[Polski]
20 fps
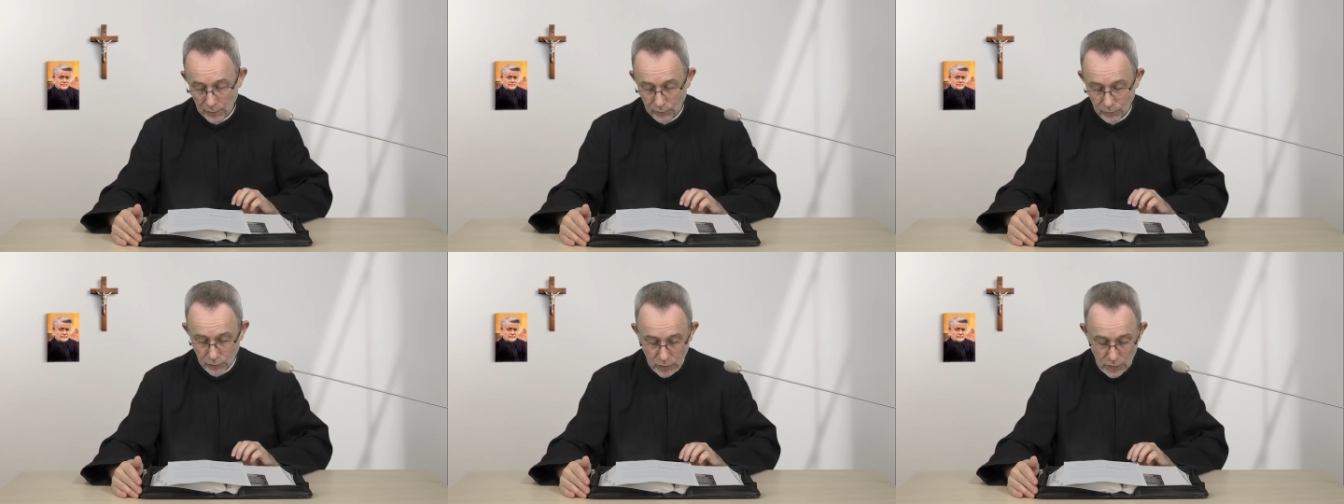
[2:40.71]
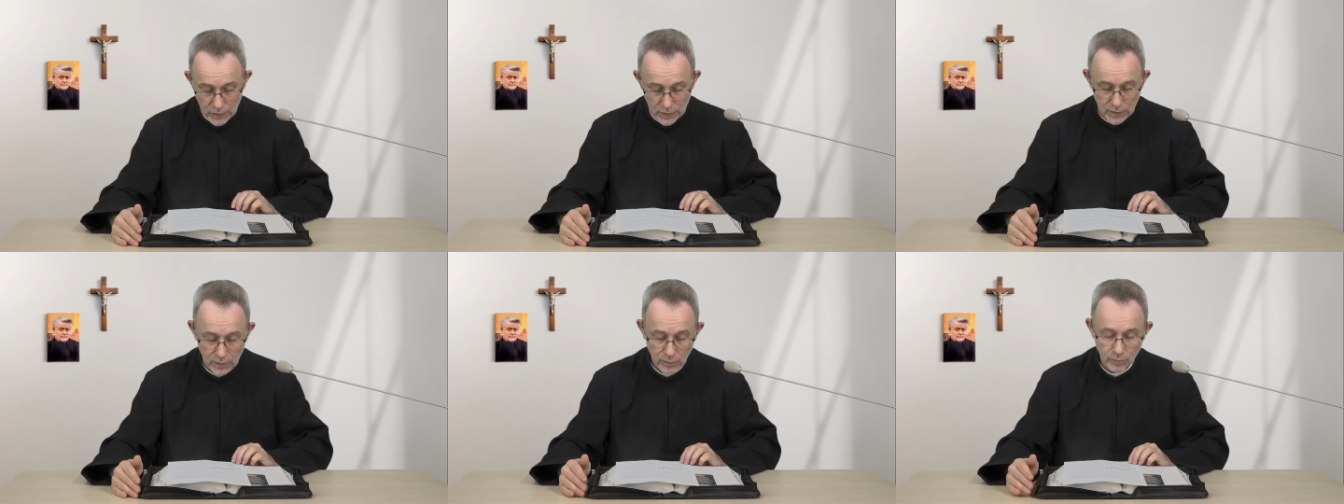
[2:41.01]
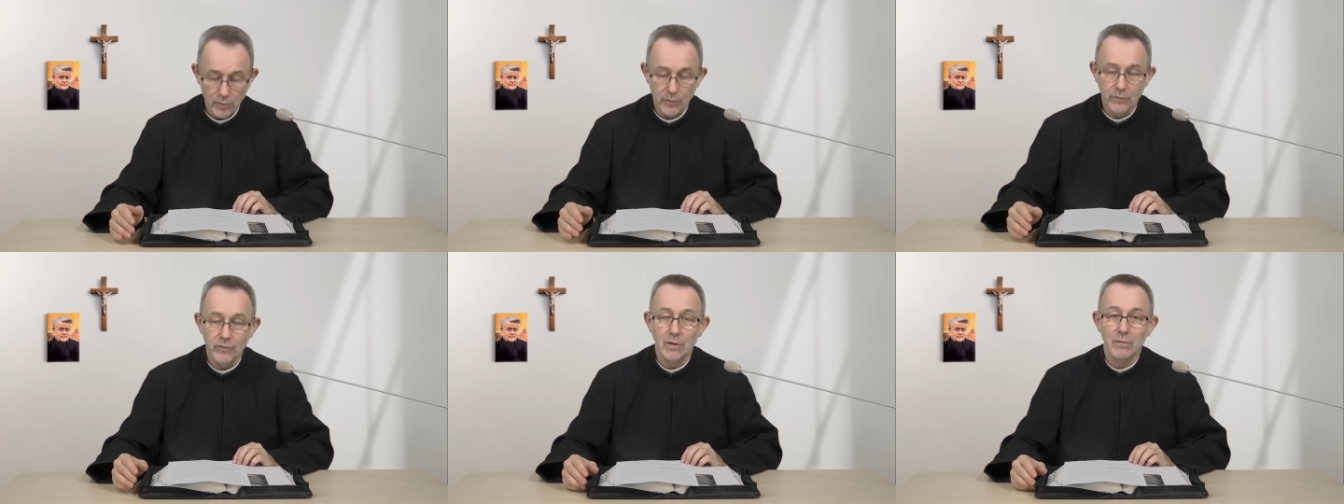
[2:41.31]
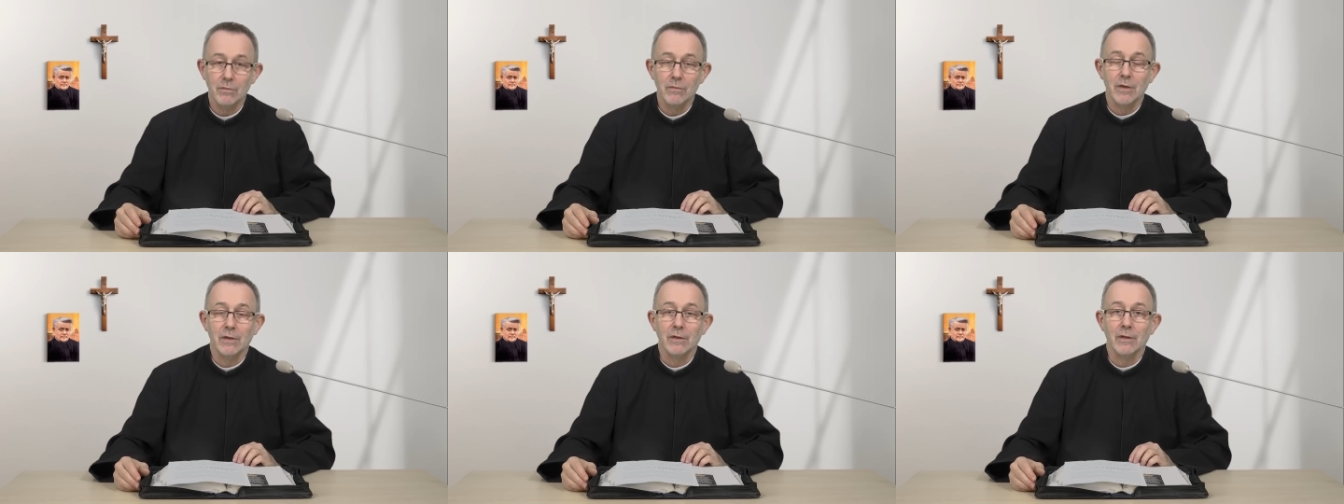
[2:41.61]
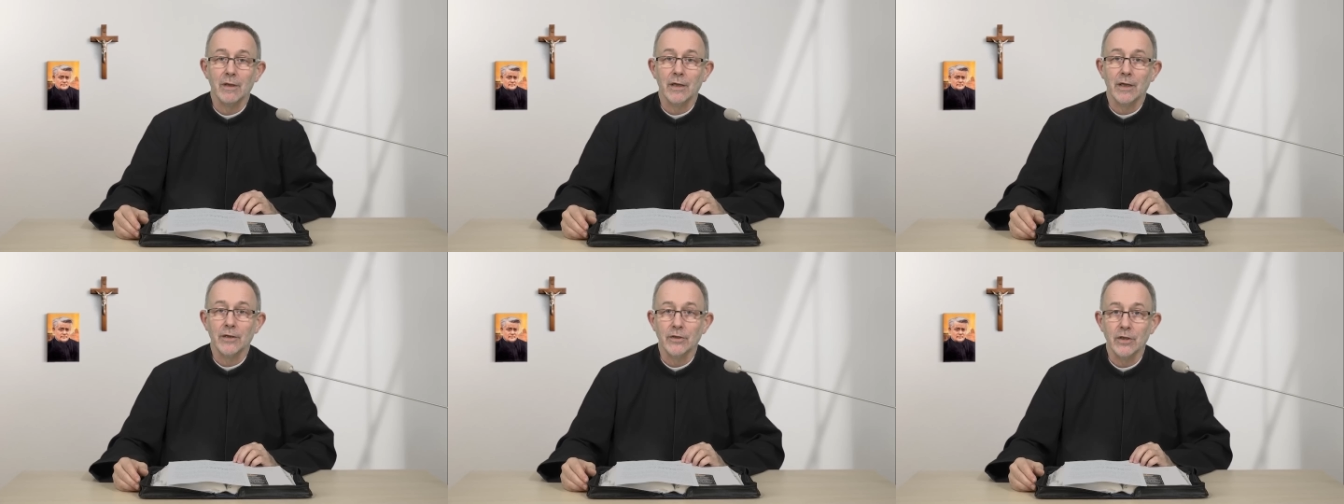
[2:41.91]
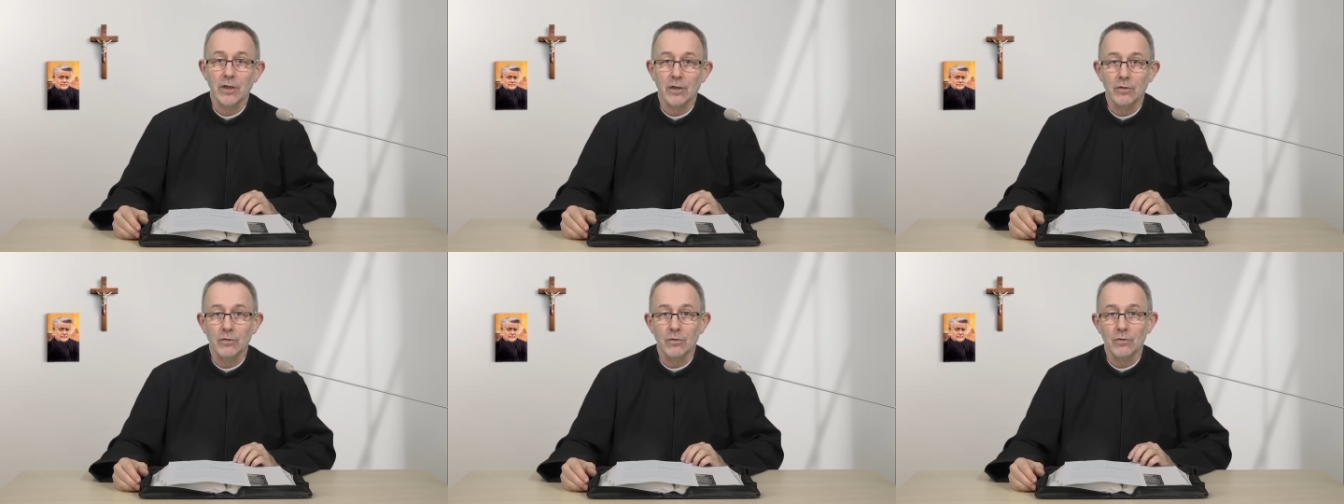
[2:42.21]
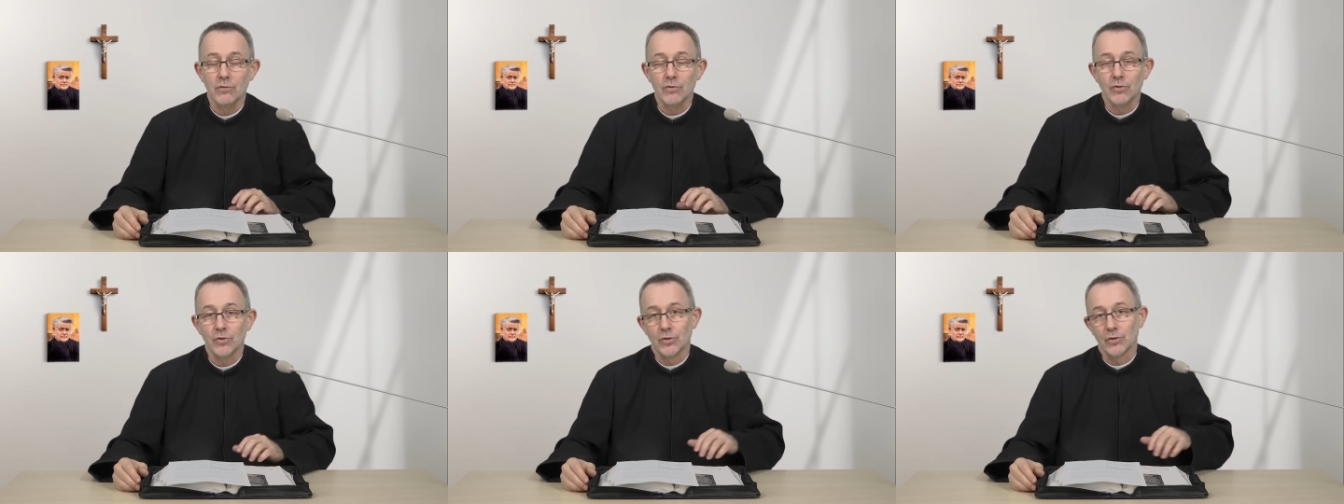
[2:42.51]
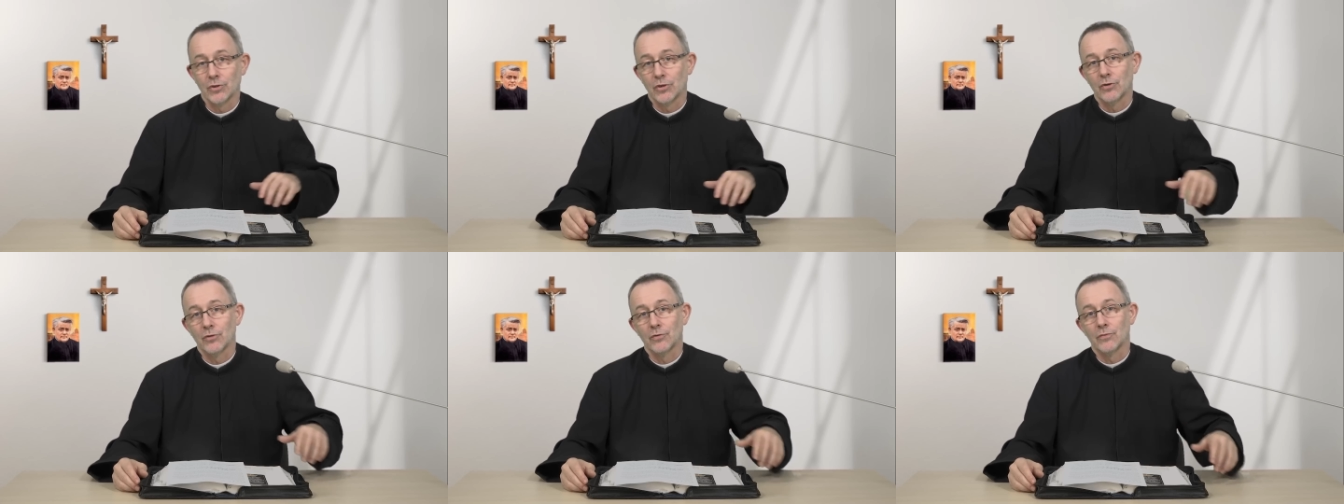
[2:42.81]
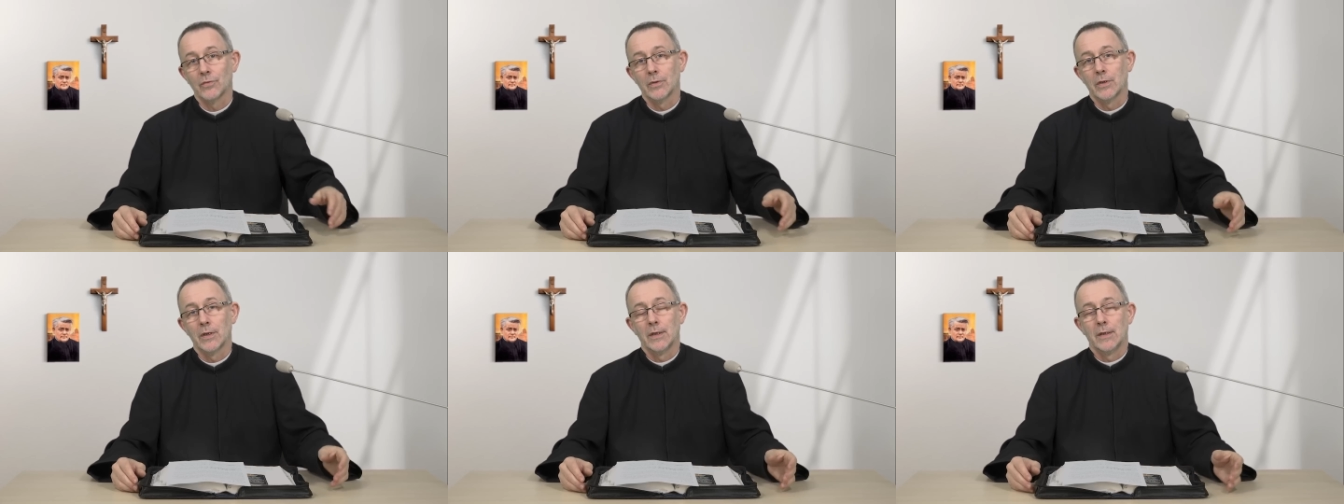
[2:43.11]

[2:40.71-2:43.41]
Wszyscy bowiem dla Niego żyją.